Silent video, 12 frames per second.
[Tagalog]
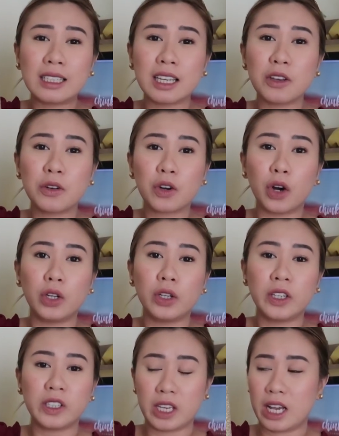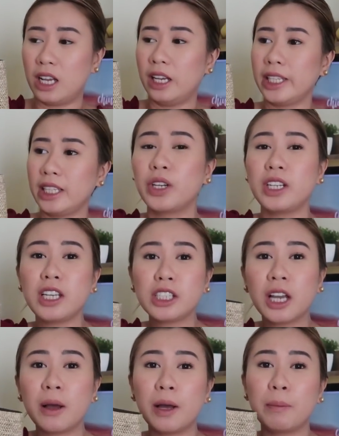kasi yung color niya. So, hindi
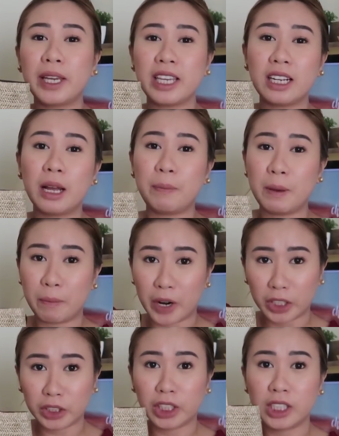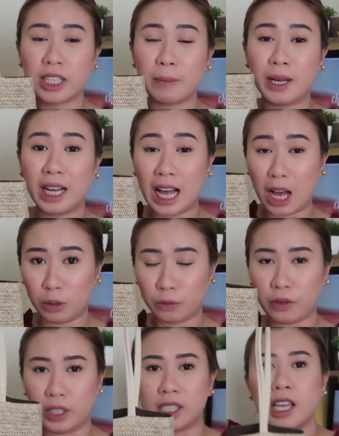siya mahirap i-partner sa mga
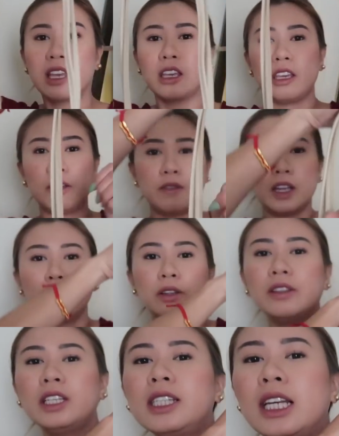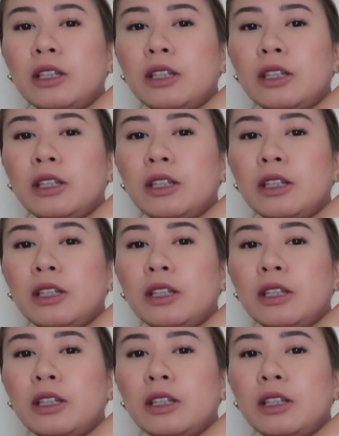outfits. Even on this